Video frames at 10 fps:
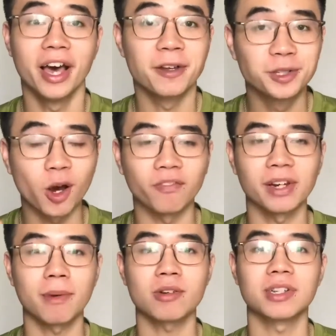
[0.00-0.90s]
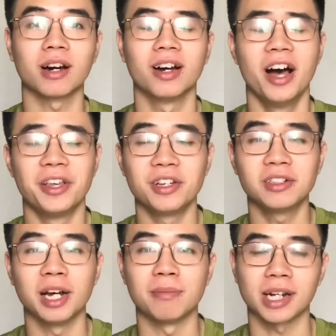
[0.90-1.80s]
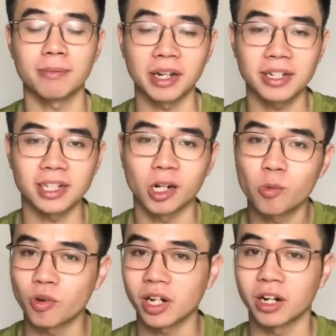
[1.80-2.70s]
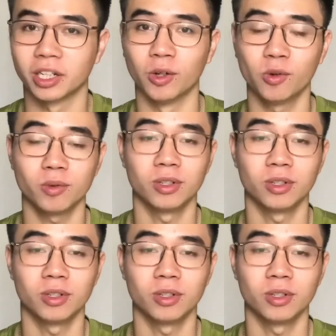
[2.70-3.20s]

chưa học vẽ bao giờ những người mà các bạn nghĩ rằng không có năng khiếu